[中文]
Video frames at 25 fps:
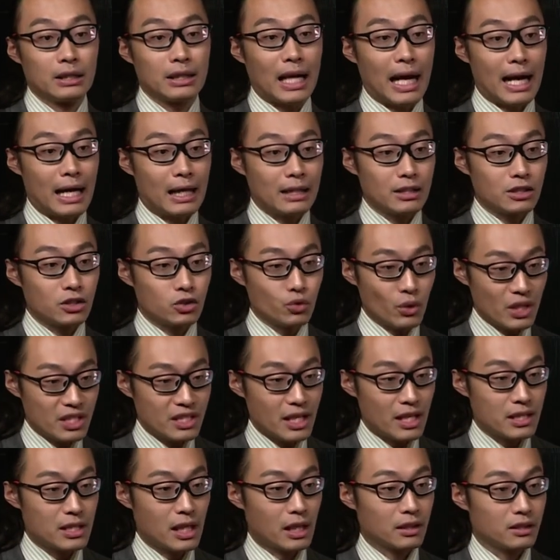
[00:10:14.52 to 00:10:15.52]
他最
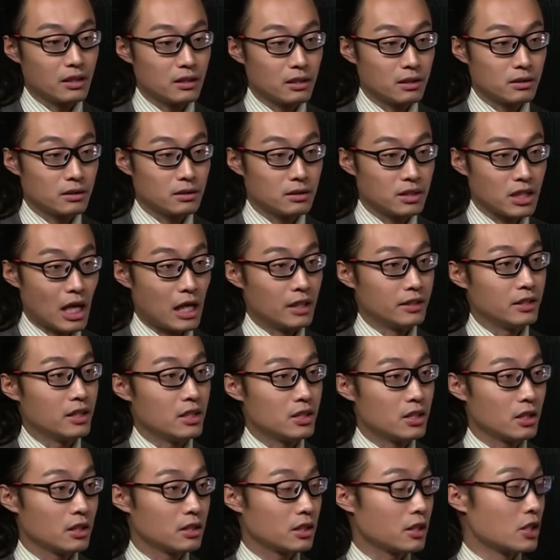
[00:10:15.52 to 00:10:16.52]
擅长的场地
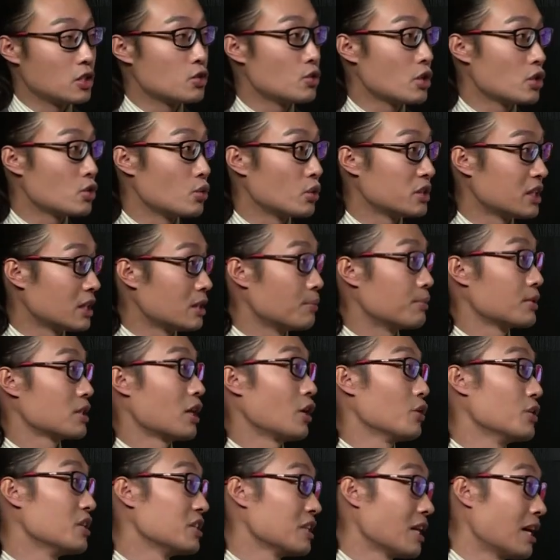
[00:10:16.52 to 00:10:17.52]
车的个人追逐，现在不是
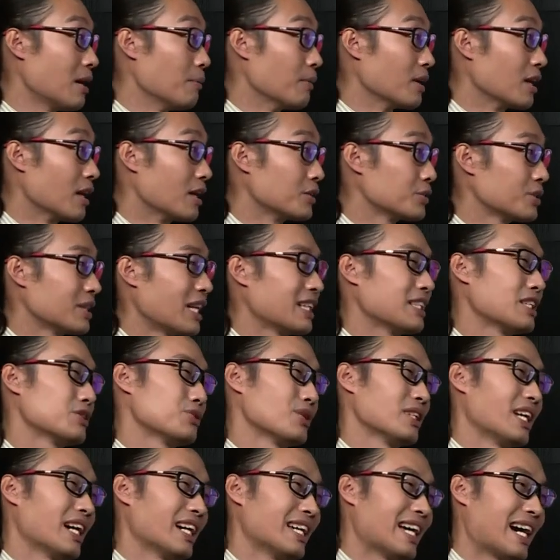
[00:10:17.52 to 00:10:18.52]
奥运项目了，所以大家
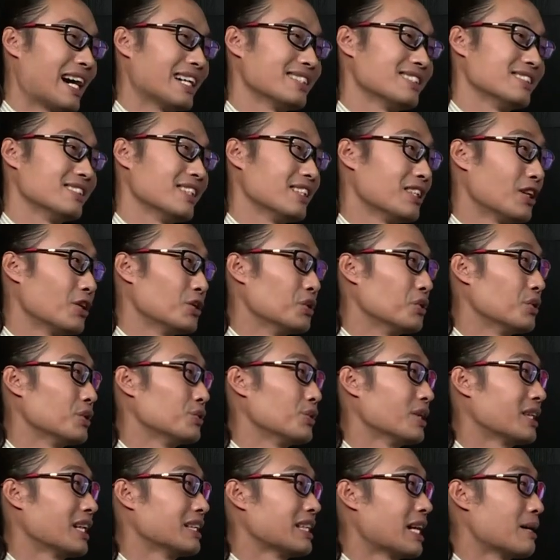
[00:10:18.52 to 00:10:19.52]
觉得，哎呀，今年的奥运会
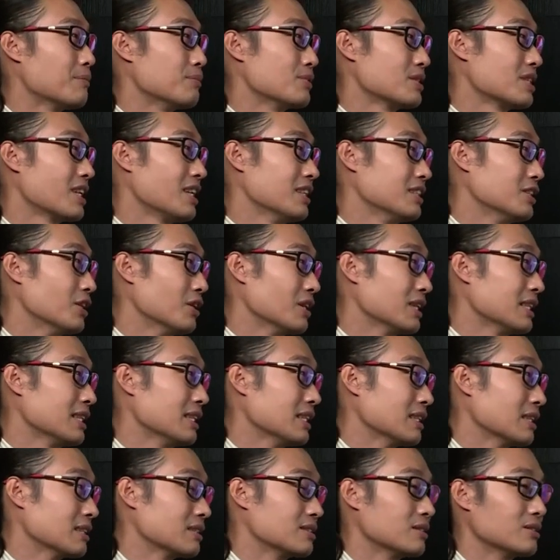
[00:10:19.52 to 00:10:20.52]
对甘纳不是很有
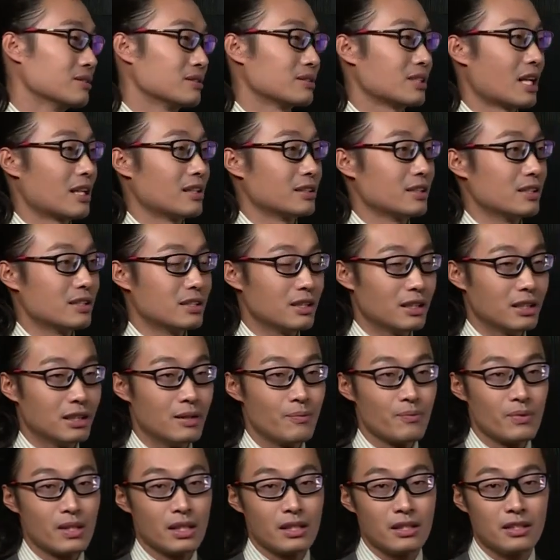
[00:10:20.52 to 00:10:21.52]
利。场地车，
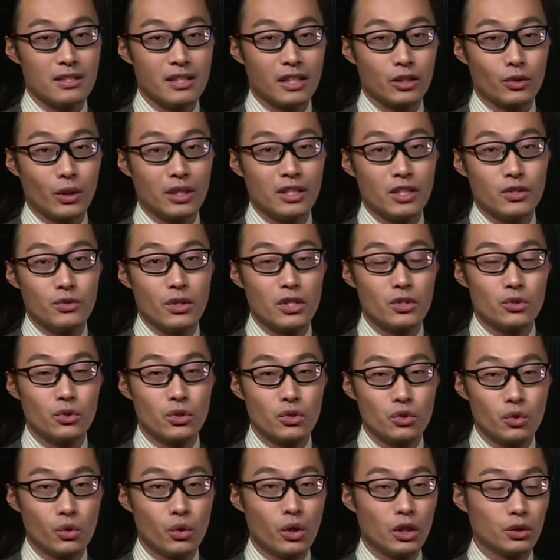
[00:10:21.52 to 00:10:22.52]
你这个团体追逐
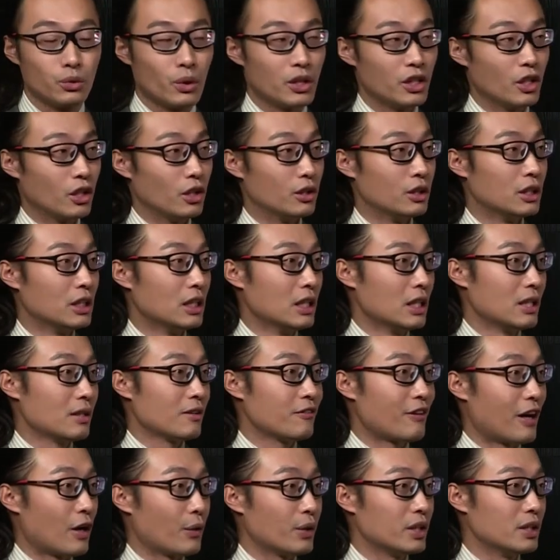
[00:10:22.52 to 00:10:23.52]
如果队友
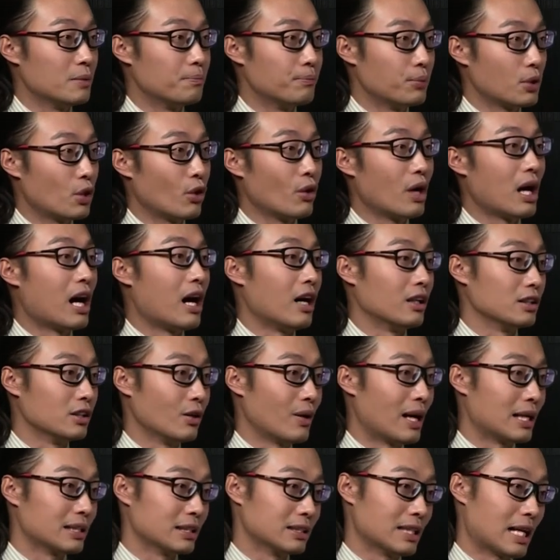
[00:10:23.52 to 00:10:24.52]
发挥的不够好的
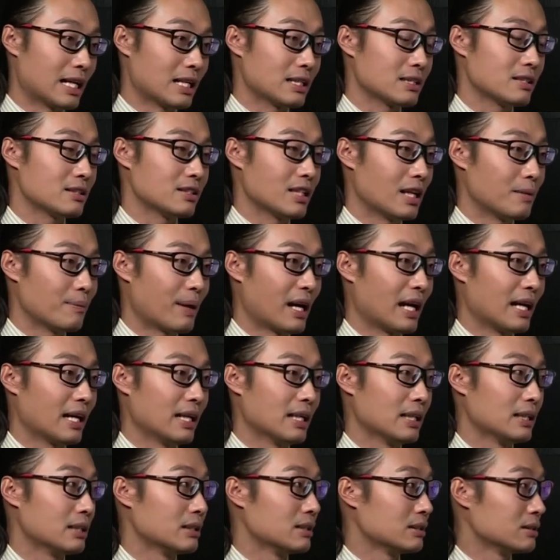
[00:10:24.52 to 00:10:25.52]
话，你拿奖
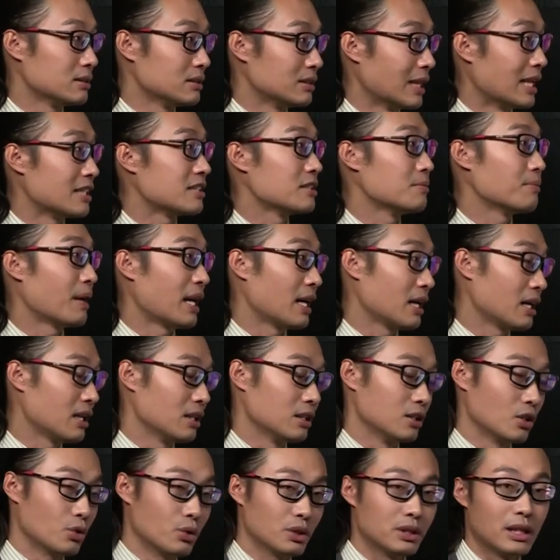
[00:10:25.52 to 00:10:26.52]
牌拿金牌
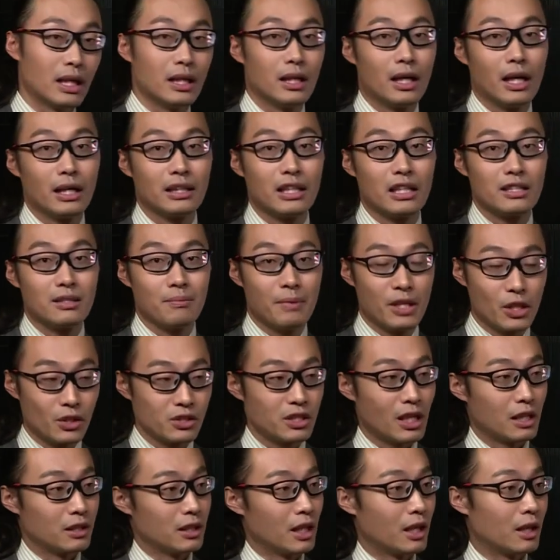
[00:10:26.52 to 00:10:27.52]
很困难啊。但是没有
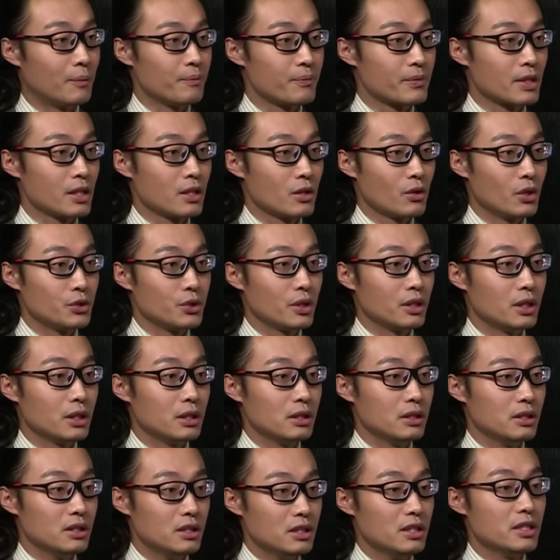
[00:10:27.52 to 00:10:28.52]
想到，我觉得
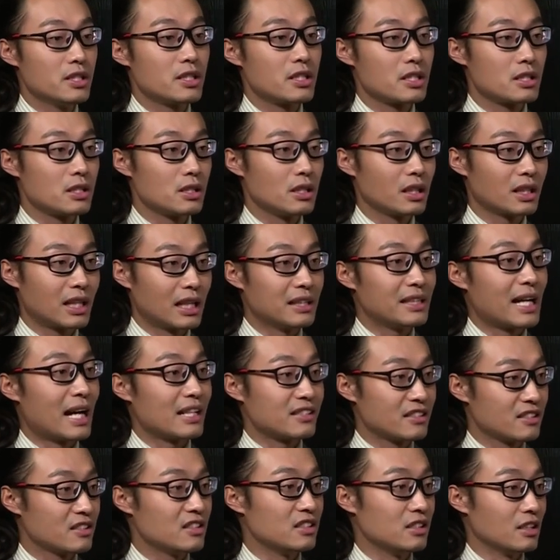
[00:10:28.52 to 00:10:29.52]
一是甘纳
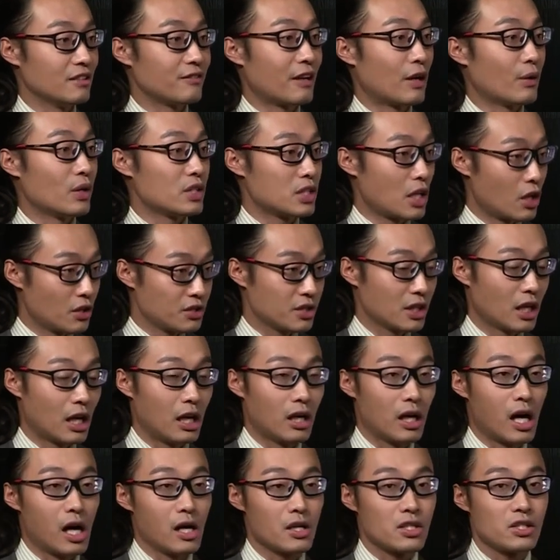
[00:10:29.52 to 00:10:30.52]
自己的发挥超级
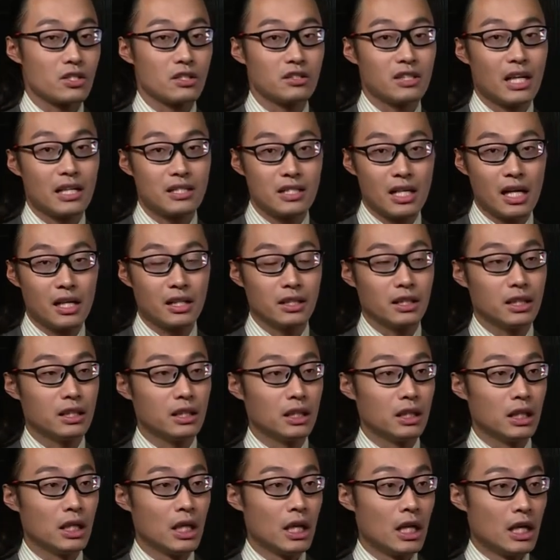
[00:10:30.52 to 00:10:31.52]
好，二是在这样一
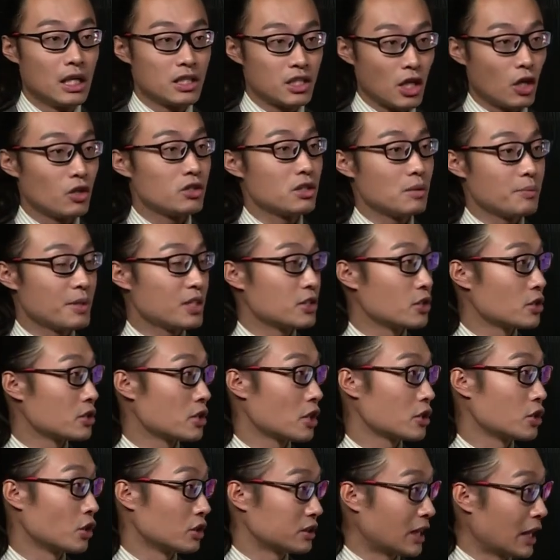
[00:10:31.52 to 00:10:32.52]
个超级明星
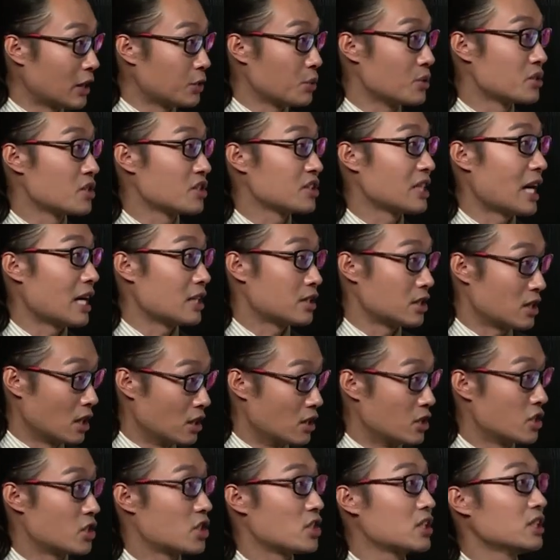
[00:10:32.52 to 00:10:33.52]
车手带动之下，整
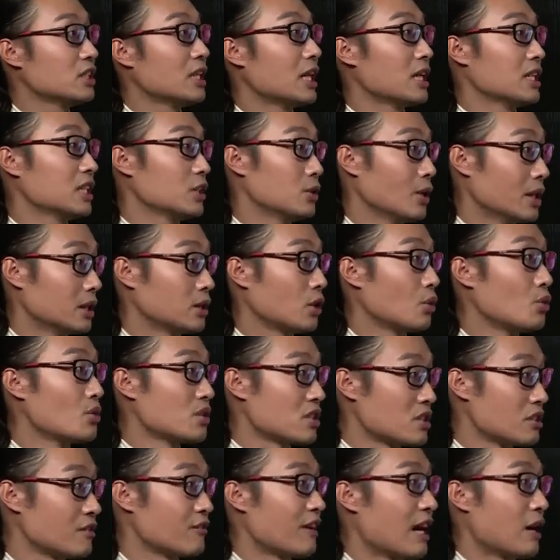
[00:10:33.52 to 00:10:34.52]
支意大利队都
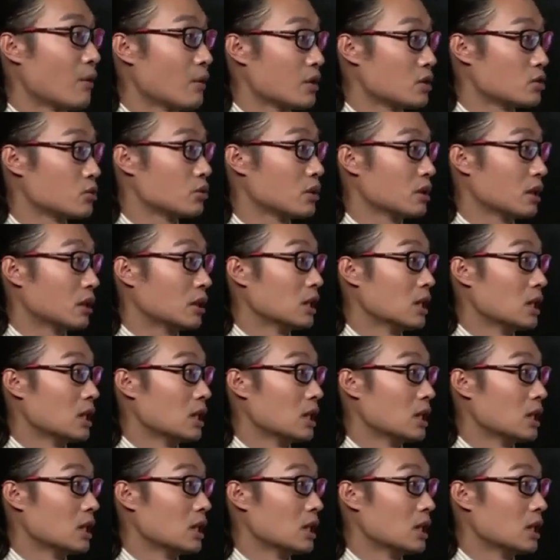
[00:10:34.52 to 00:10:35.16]
是发挥出了